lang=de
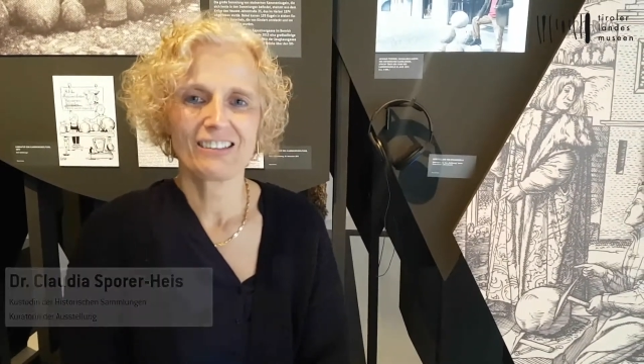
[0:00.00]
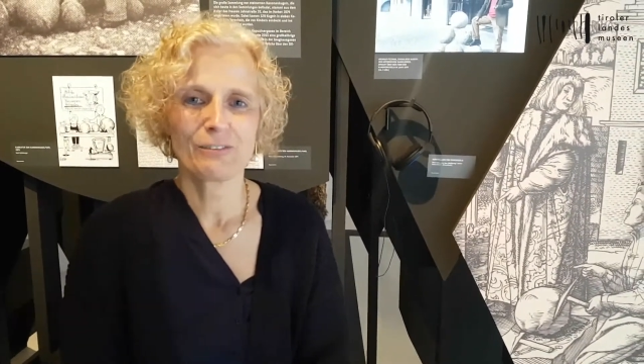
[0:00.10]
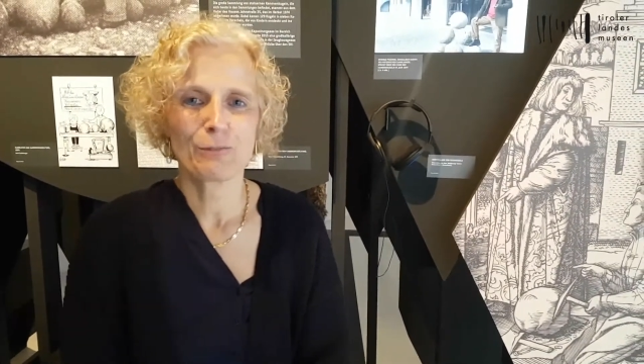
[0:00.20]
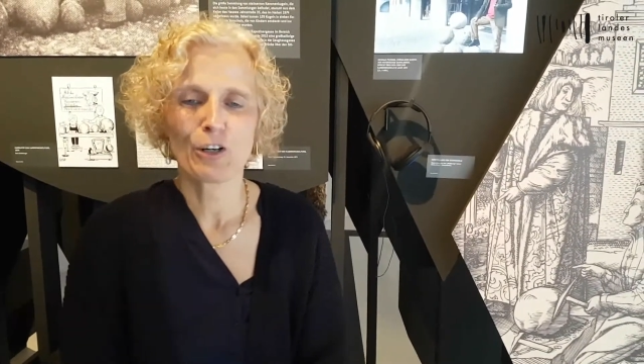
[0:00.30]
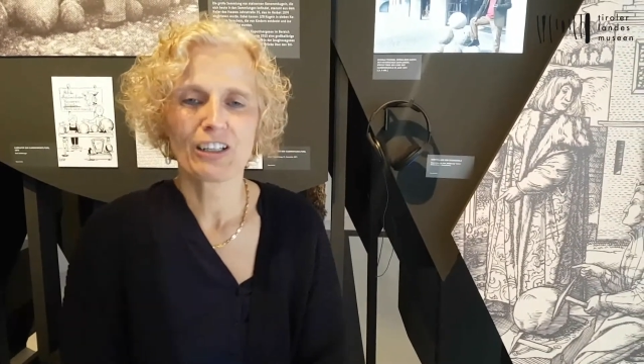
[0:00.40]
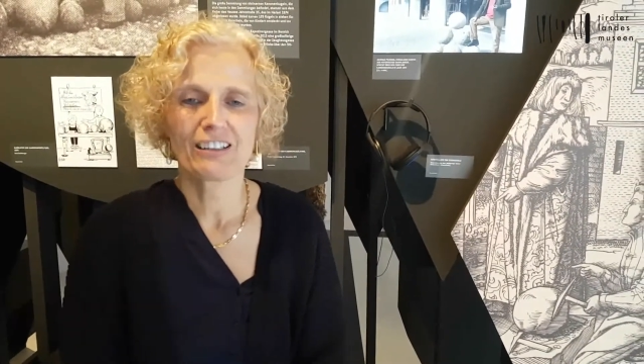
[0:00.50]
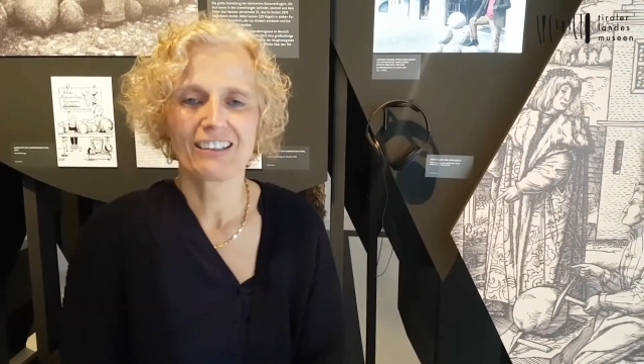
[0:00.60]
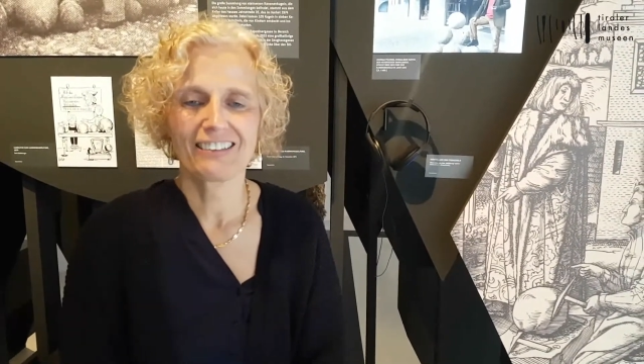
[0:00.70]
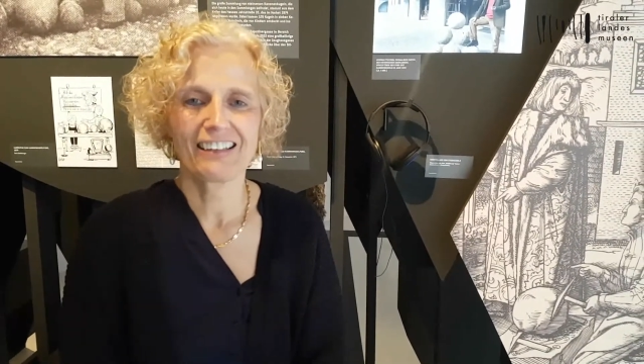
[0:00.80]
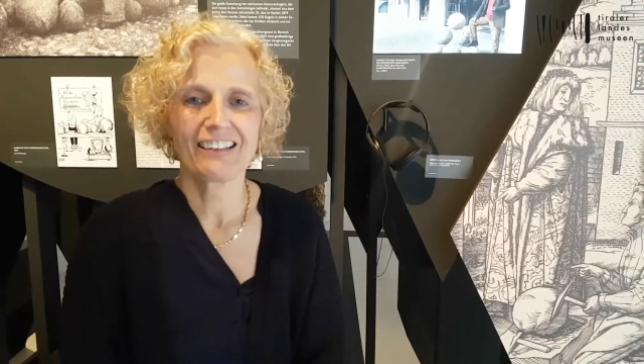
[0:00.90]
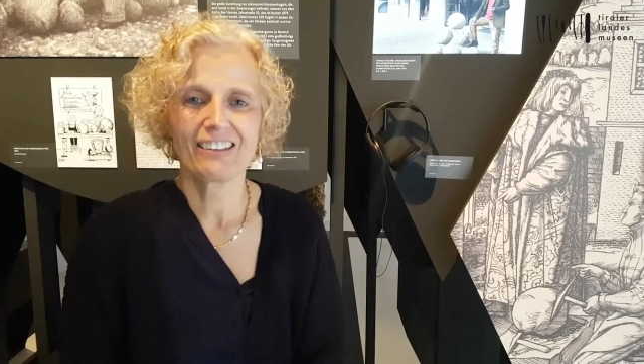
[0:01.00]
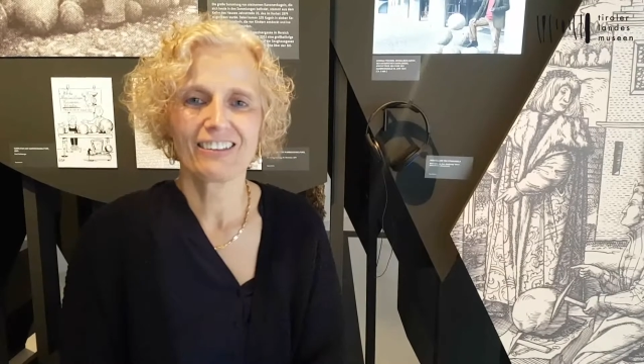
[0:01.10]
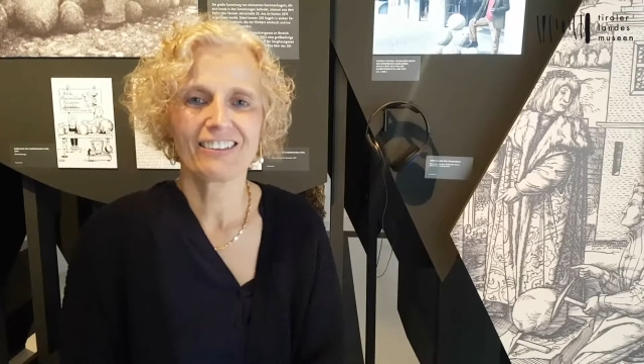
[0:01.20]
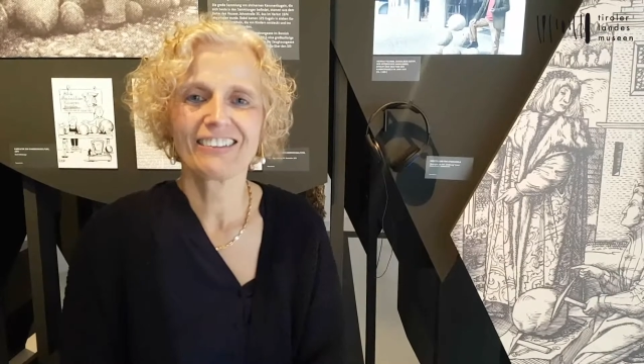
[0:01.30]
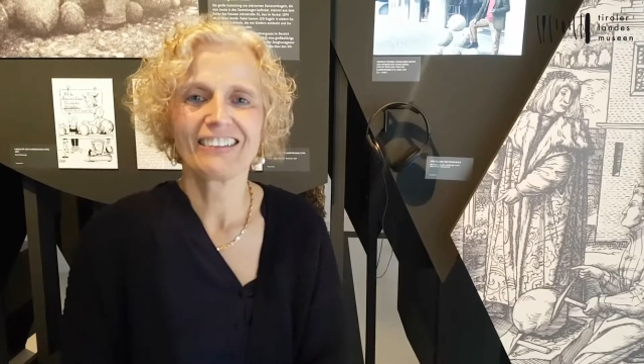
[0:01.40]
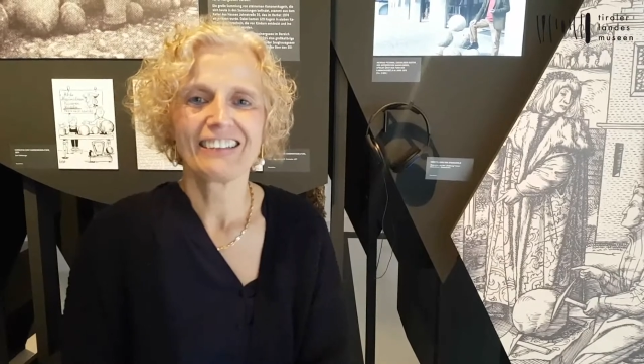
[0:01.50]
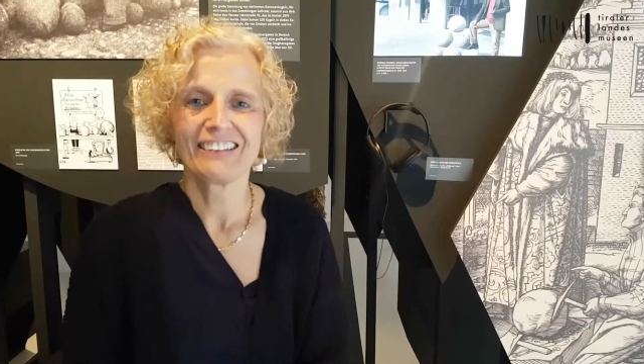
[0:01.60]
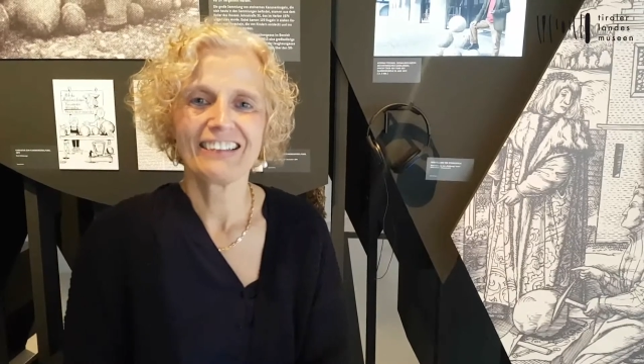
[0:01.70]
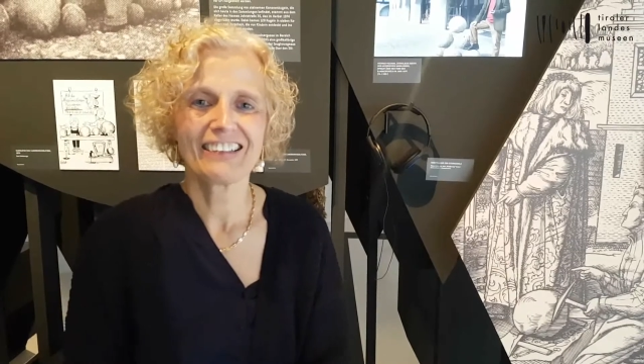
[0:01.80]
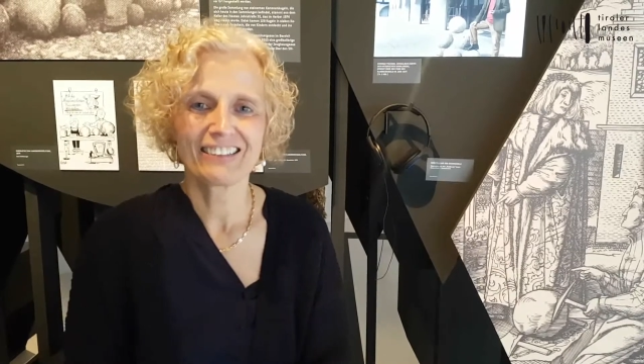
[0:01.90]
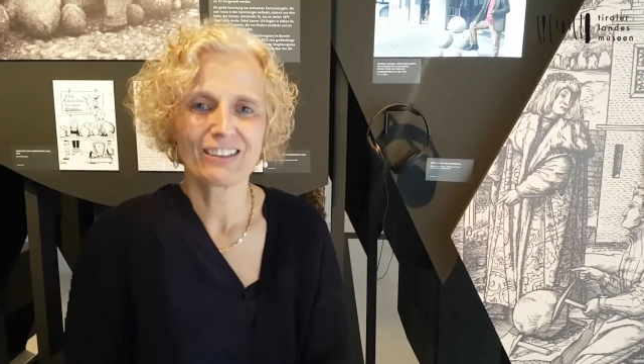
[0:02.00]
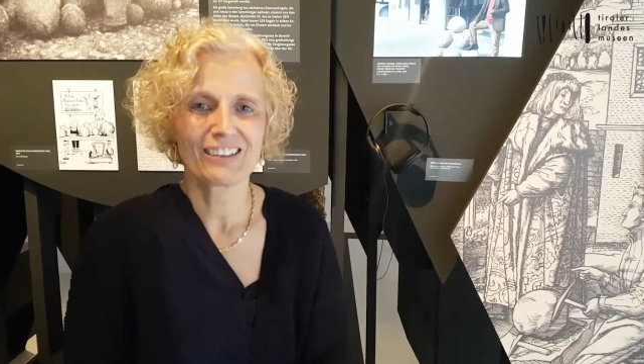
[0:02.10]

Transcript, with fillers: im heurigen Gedenkjahr nicht